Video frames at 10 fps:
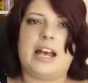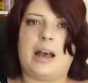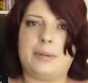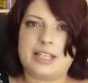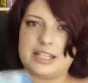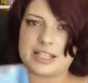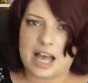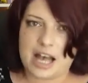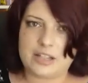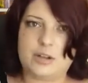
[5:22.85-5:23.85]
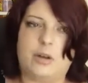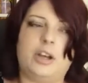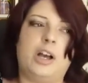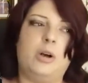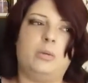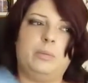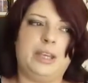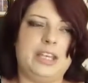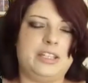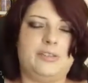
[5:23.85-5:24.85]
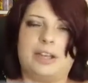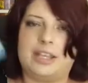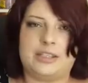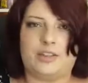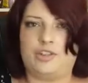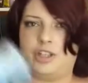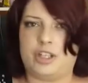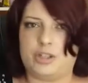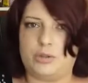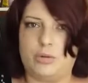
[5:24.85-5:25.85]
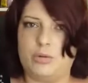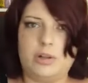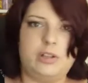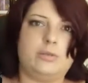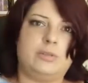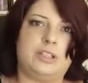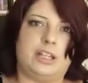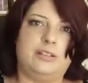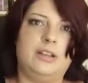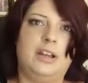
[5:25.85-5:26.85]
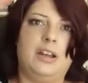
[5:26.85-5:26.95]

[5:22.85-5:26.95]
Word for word: aber der ist A teurer und B, ich vergesse den ständig zu holen und dann